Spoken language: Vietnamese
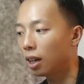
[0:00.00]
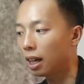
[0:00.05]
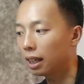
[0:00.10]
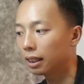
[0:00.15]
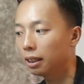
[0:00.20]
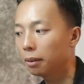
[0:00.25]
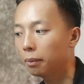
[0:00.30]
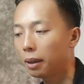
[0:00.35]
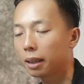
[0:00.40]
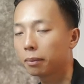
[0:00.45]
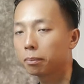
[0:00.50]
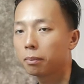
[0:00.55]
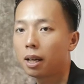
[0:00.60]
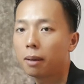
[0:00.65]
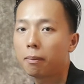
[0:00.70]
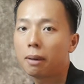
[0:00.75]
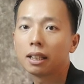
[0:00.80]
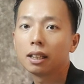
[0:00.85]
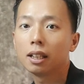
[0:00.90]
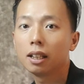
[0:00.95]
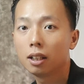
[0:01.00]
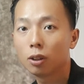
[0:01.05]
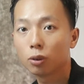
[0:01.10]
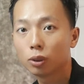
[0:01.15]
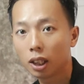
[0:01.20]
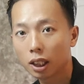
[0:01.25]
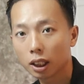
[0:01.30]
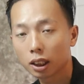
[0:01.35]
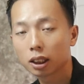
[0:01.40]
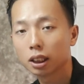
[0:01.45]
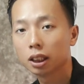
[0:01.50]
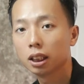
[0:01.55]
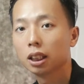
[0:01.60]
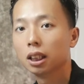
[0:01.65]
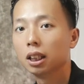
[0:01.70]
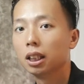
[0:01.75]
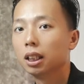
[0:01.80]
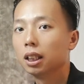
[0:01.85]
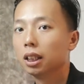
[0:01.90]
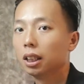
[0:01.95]
thể loại nhiếp ảnh mà bản thân yêu thích.
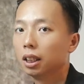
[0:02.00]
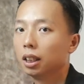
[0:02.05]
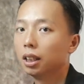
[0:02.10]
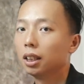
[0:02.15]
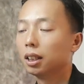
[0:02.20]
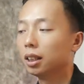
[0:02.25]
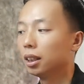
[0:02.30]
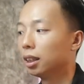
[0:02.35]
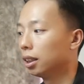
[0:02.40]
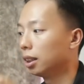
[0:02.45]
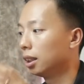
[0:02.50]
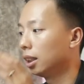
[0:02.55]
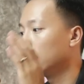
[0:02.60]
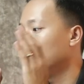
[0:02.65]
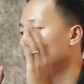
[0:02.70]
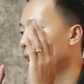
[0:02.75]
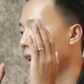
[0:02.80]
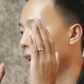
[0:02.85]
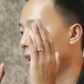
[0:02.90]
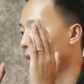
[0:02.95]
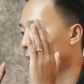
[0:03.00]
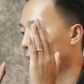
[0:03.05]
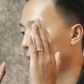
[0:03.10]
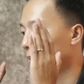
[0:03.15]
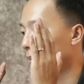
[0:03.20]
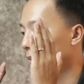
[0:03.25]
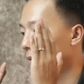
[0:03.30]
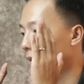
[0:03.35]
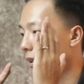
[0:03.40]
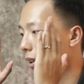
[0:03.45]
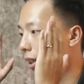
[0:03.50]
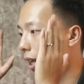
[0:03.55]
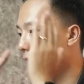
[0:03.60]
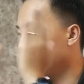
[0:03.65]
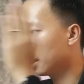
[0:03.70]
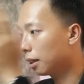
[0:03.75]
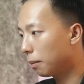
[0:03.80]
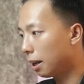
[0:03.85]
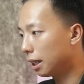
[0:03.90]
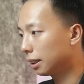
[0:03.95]
Thì
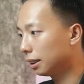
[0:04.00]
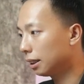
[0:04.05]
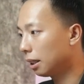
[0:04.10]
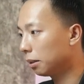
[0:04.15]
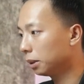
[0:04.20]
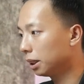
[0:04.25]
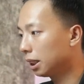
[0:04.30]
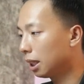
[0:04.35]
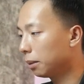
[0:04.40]
đấy, các bạn xem